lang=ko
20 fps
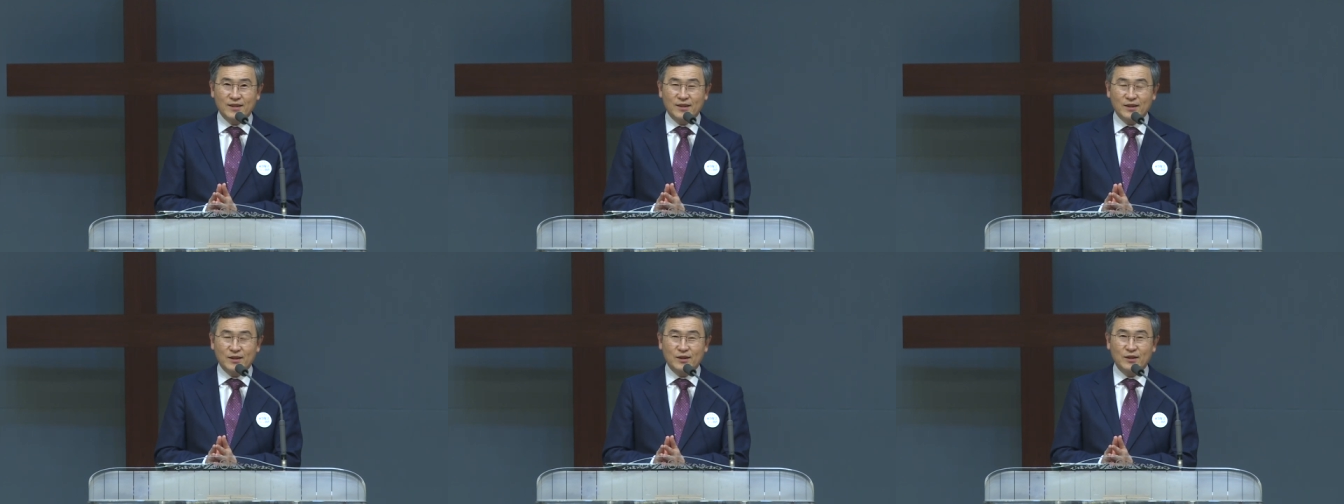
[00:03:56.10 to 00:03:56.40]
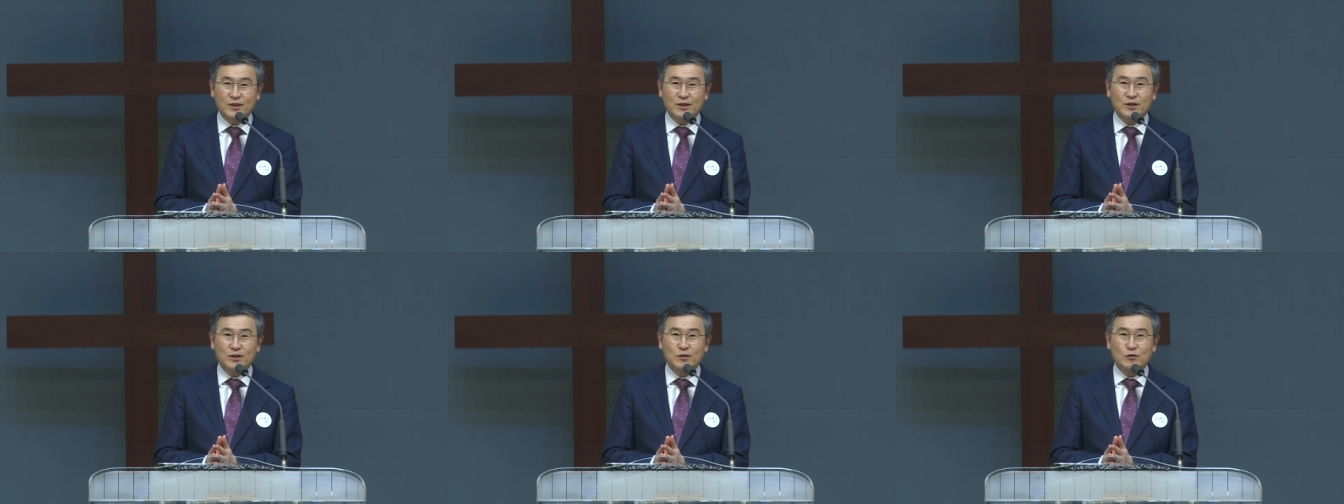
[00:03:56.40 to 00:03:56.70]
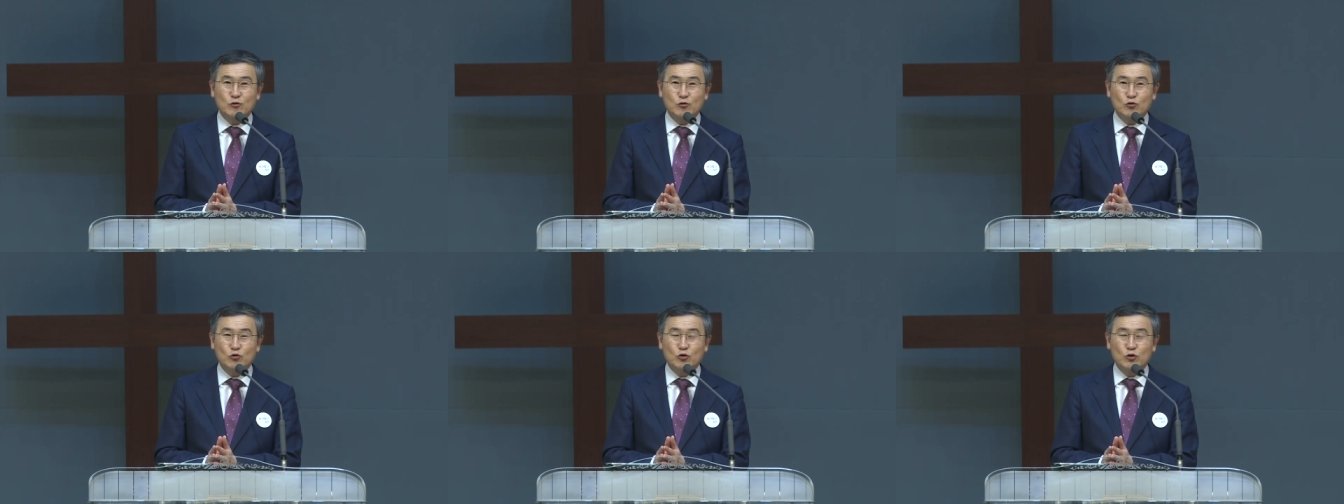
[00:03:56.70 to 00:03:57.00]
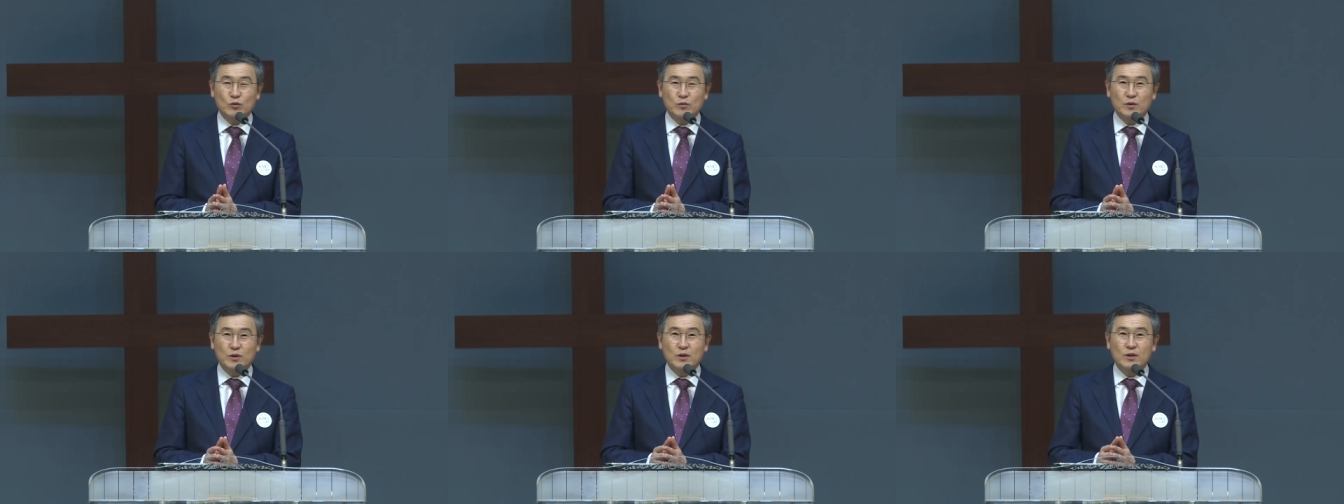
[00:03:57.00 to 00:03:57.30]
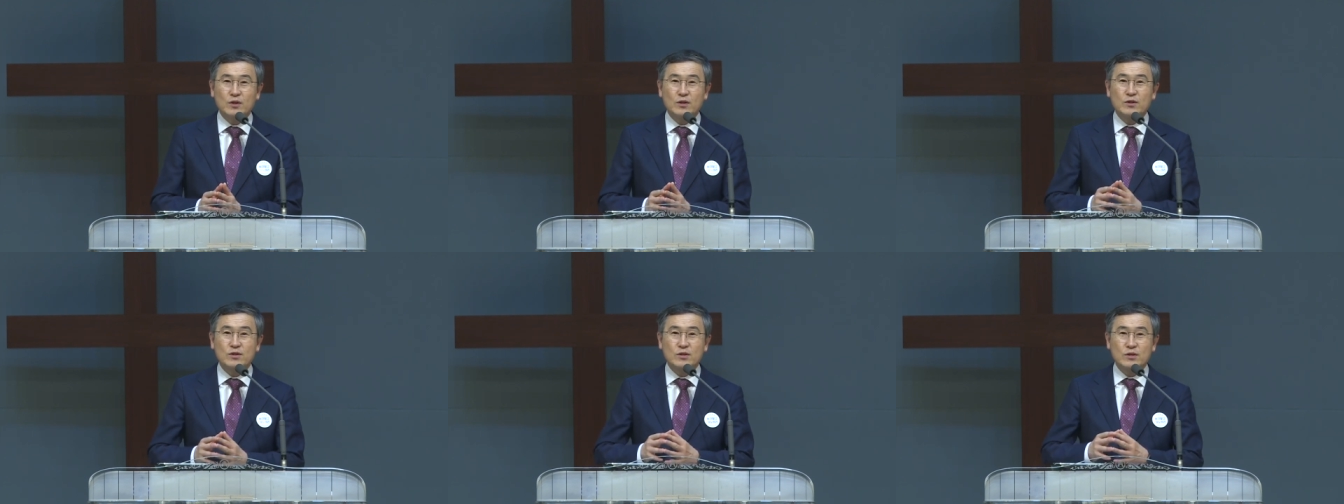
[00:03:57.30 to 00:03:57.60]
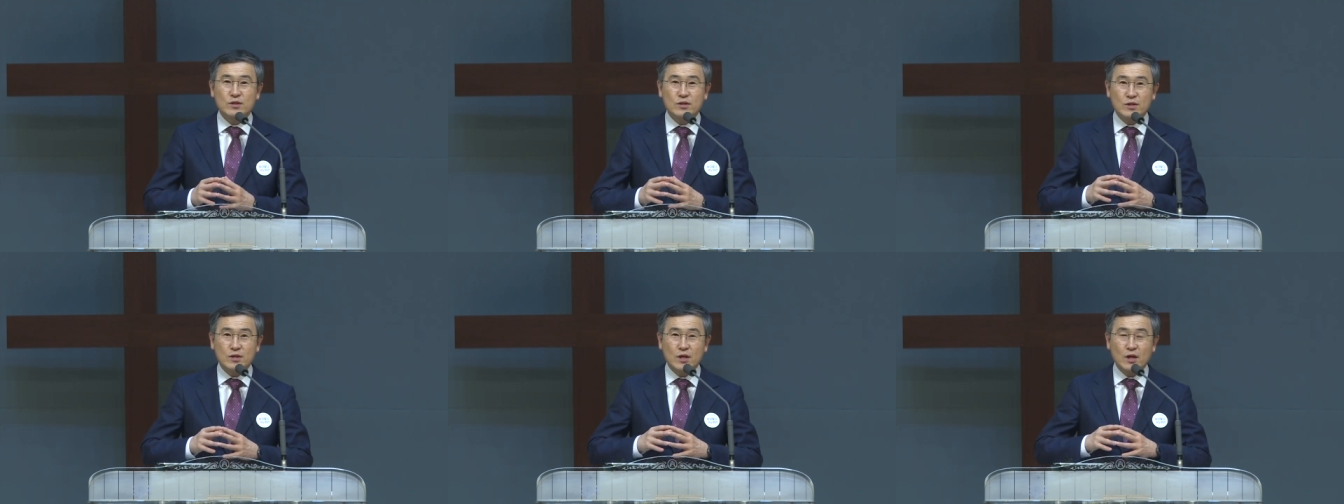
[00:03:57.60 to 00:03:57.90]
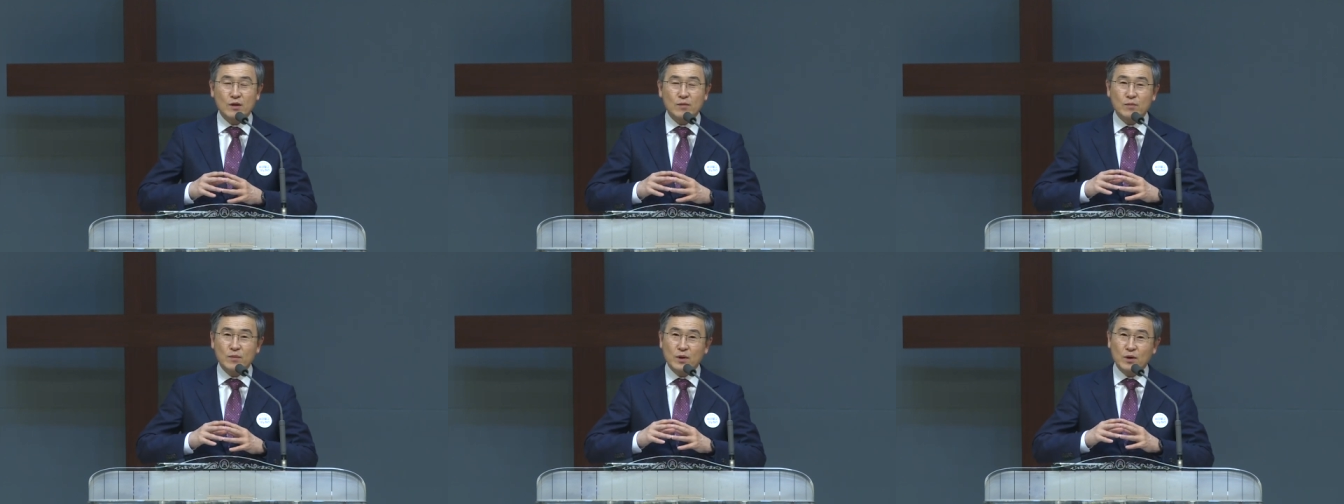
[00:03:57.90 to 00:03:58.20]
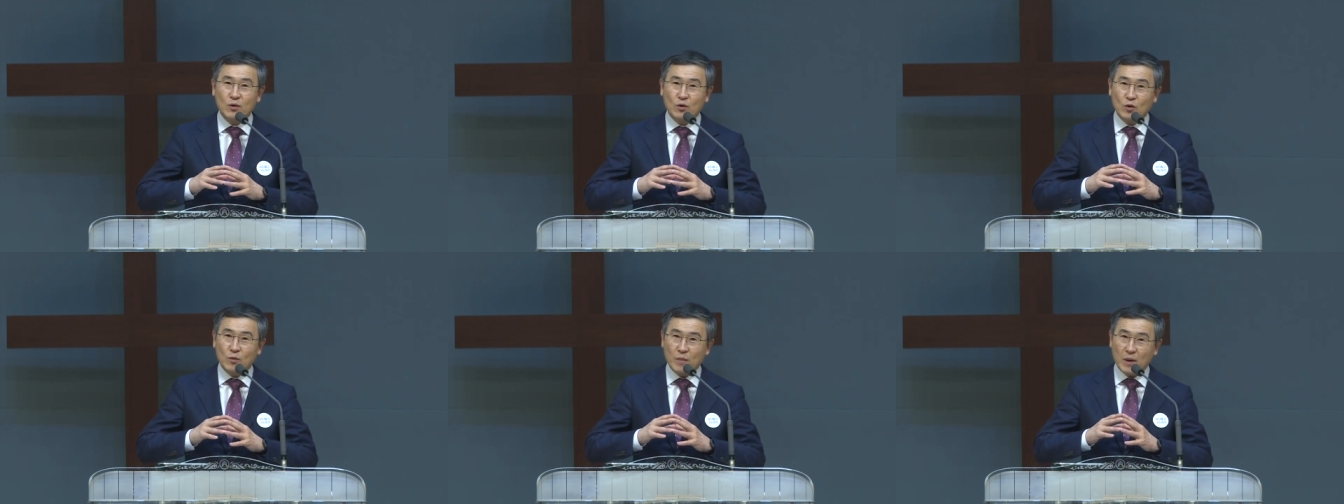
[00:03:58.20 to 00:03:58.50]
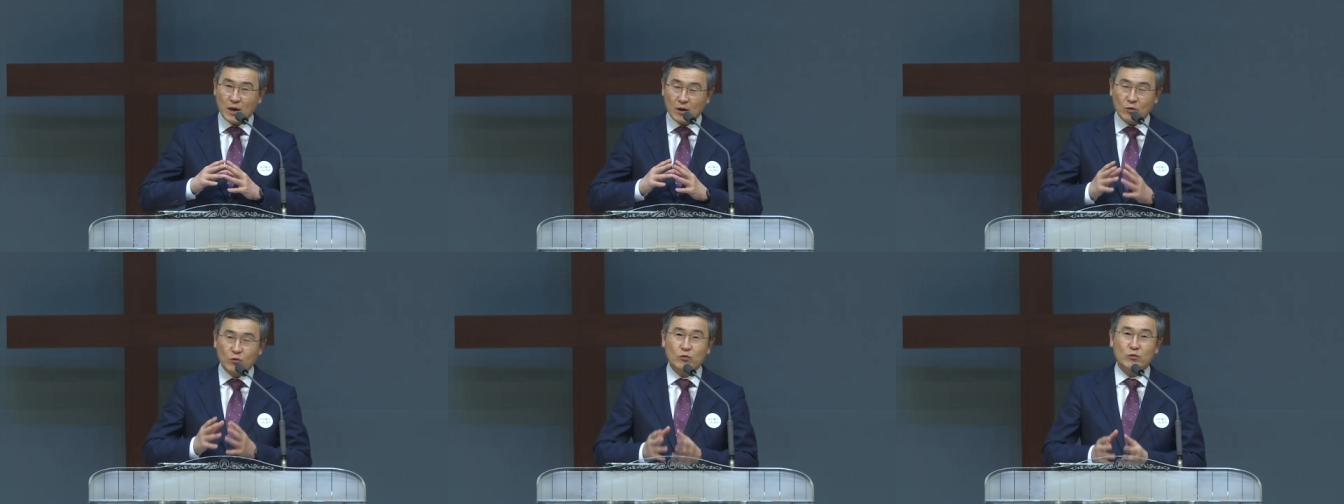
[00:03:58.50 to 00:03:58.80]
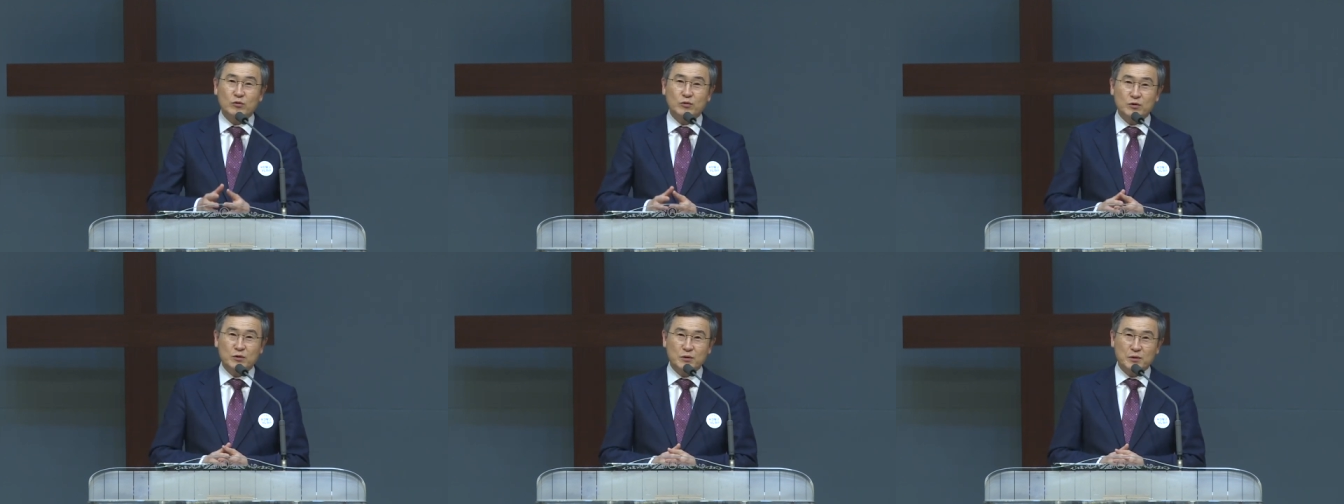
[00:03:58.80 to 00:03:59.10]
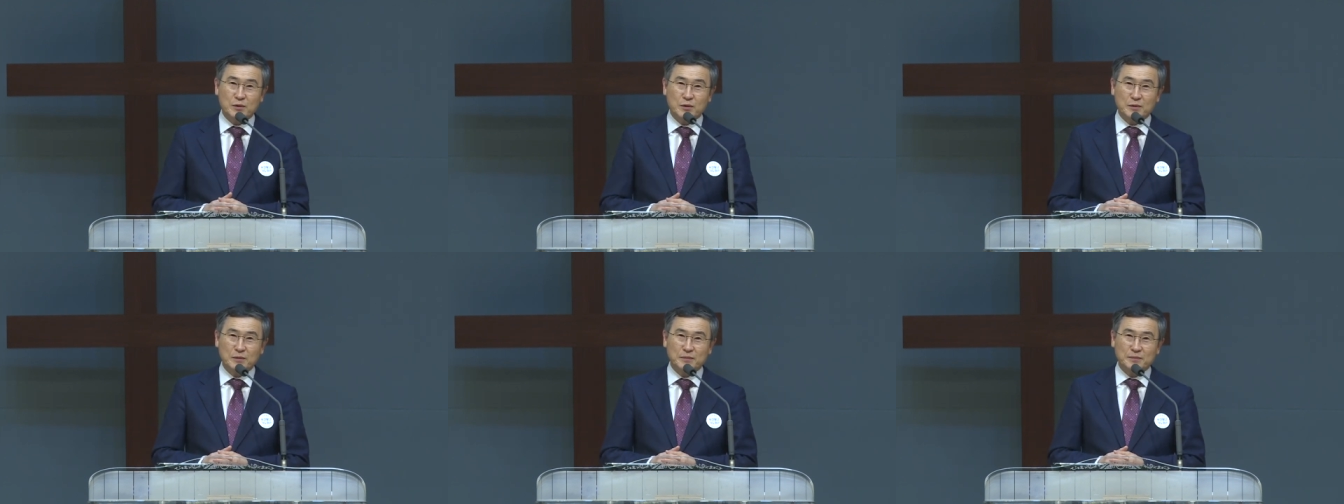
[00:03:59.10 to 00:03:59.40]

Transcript: 그 죽음을 생명으로 바꾸어 주시고